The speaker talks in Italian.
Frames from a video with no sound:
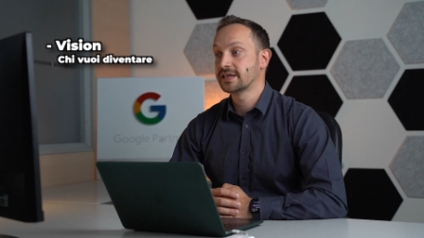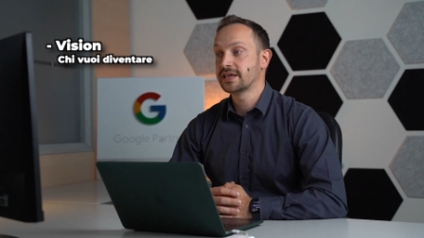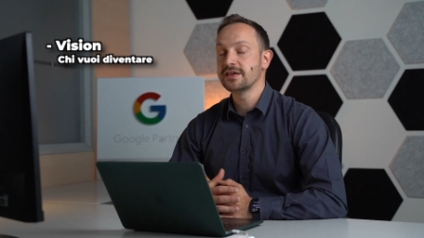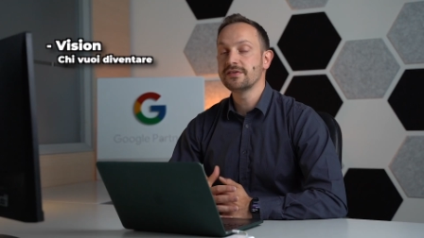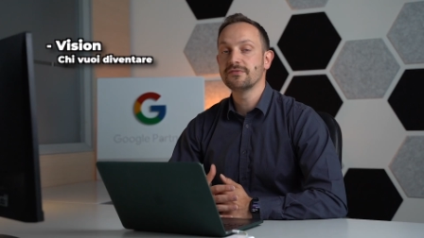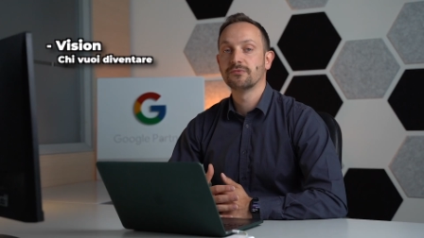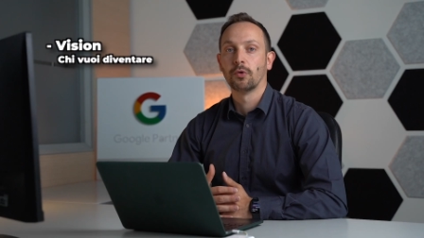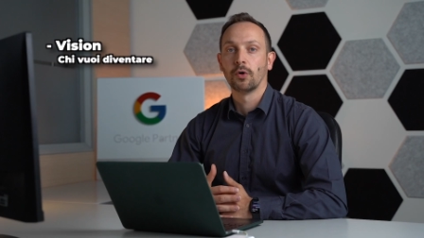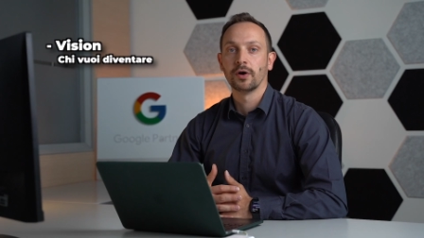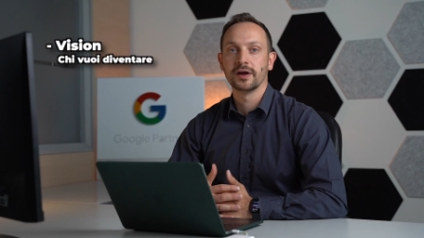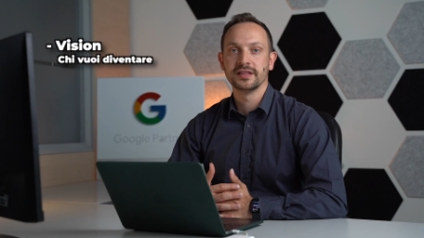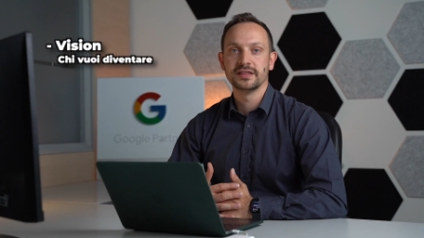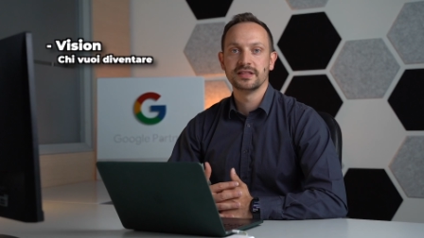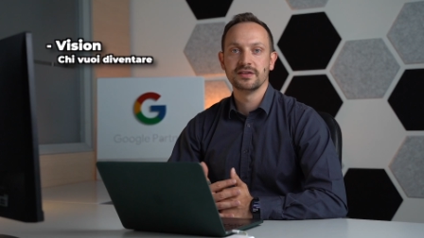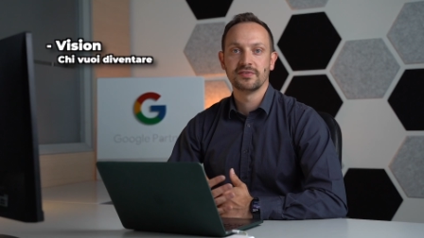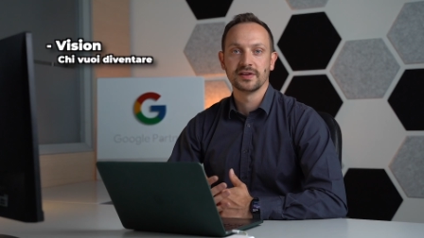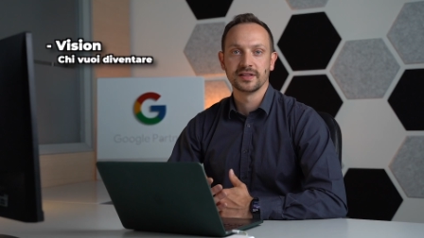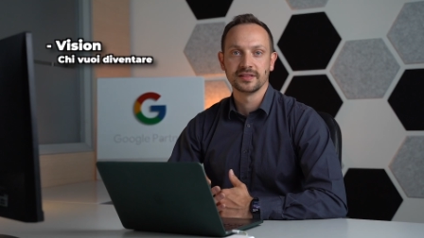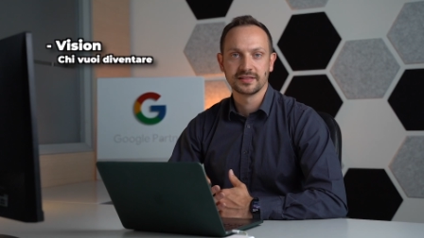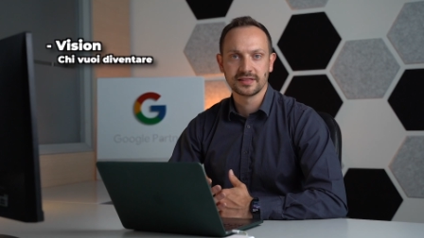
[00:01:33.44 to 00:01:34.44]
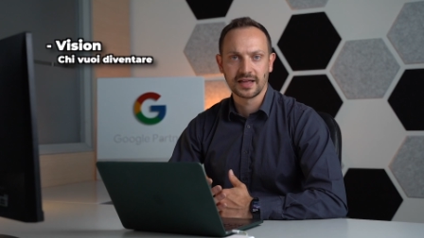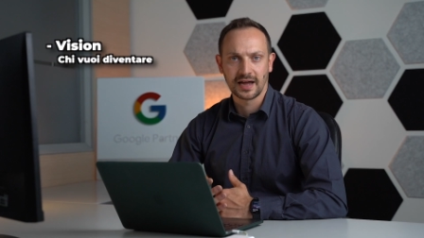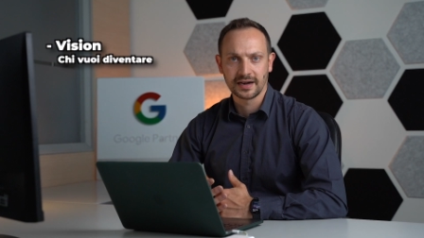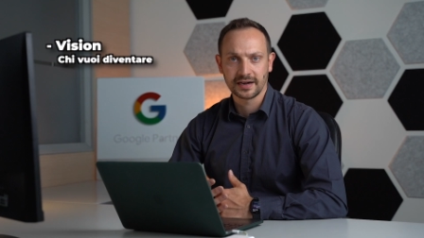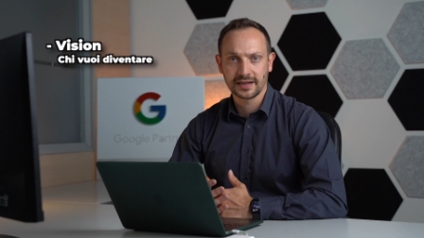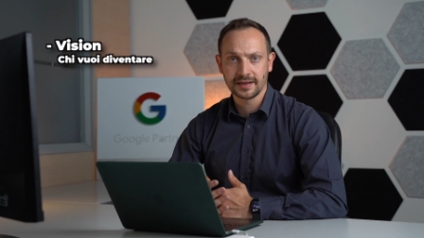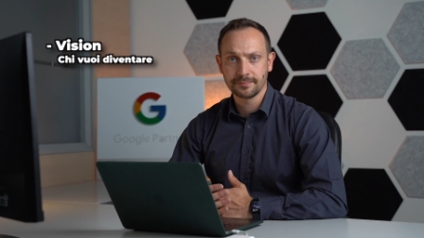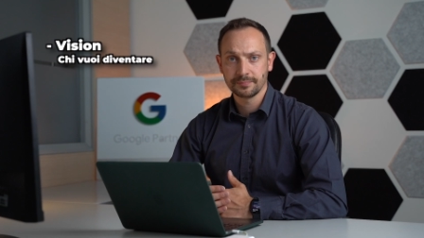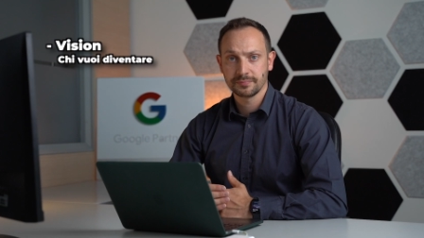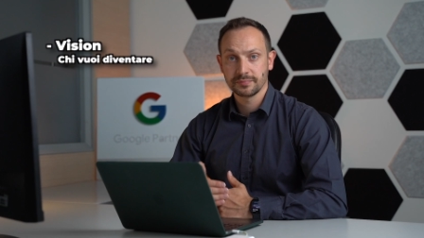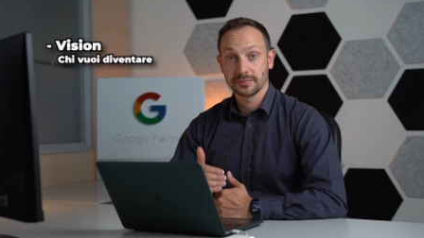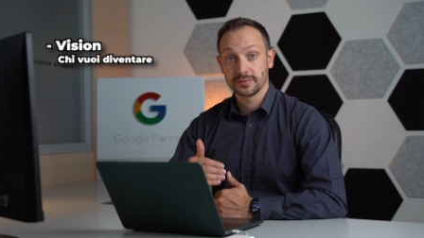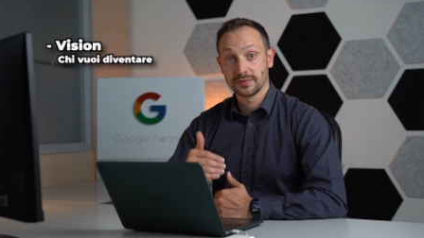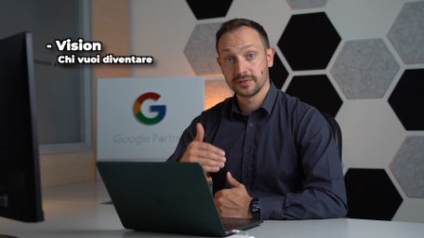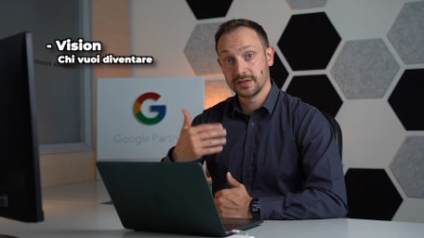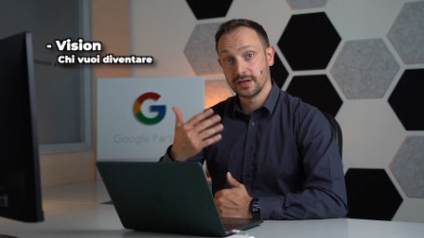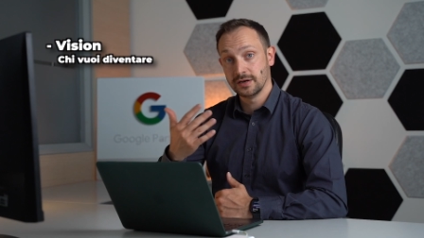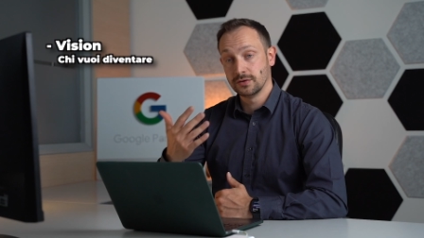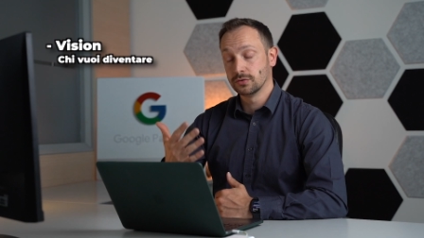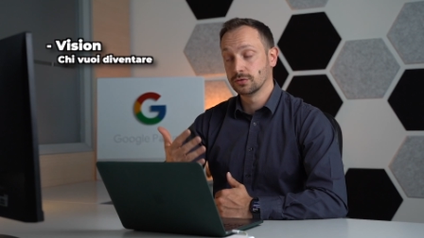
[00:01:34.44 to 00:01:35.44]
chi vuoi diventare
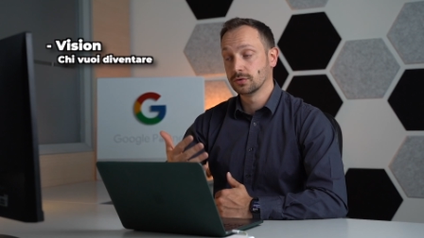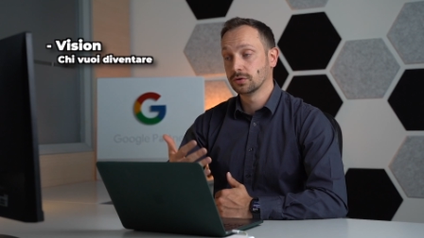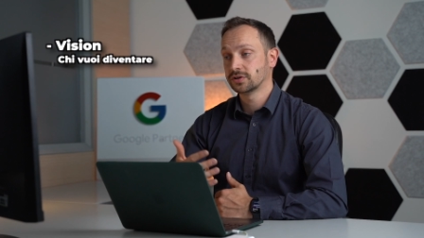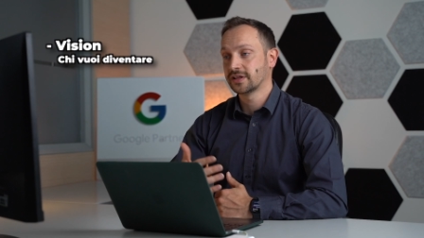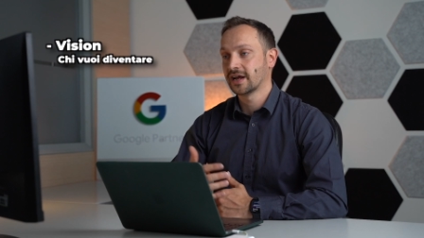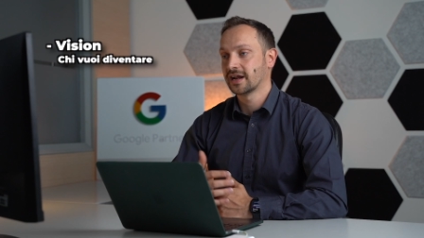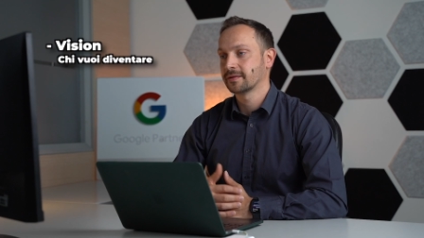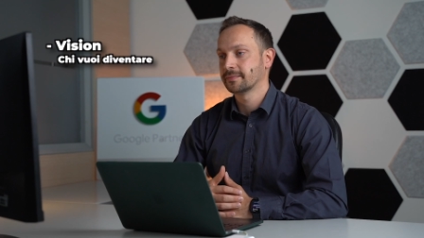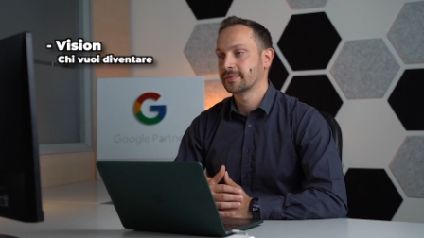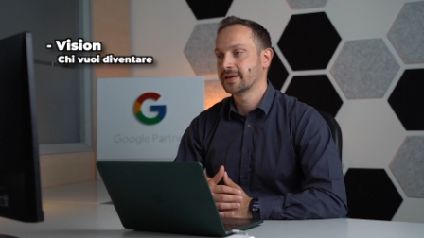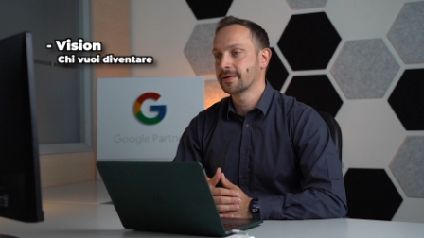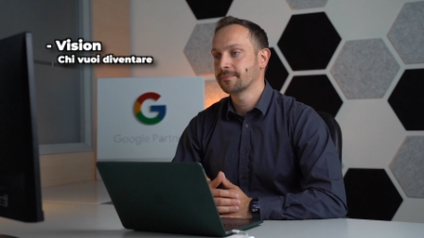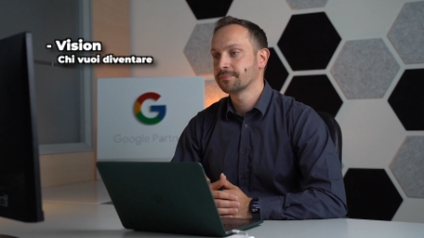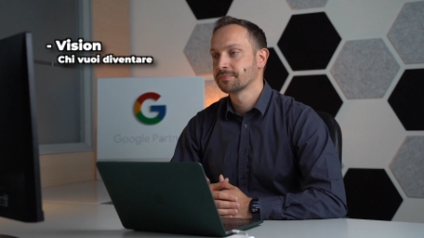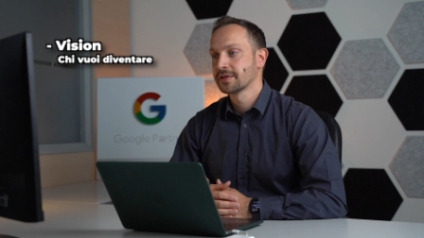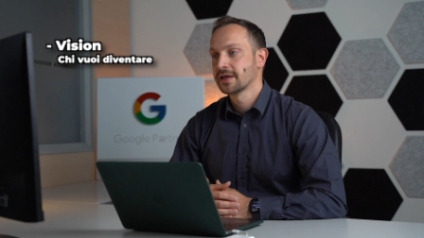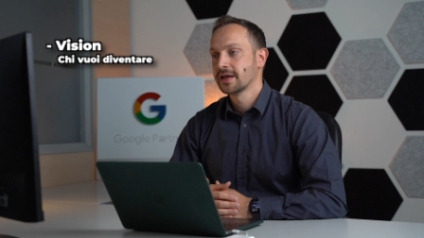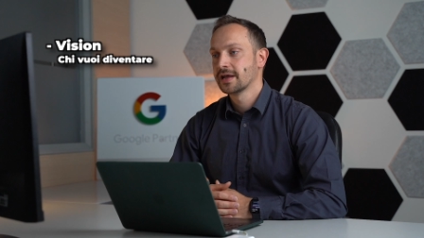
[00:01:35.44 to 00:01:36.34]
nel lungo termine,